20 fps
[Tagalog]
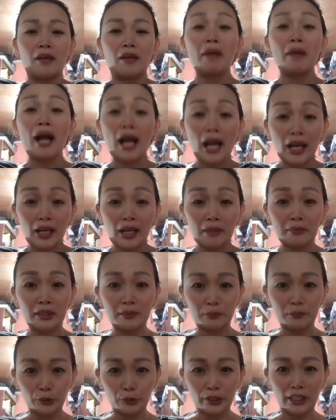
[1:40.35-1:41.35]
makakamit
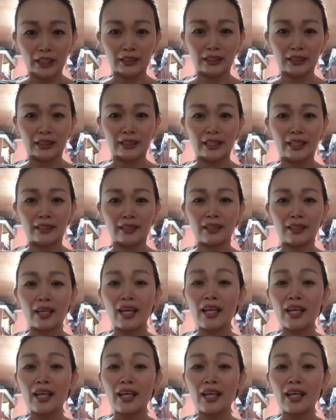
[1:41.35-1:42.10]
po natin yan.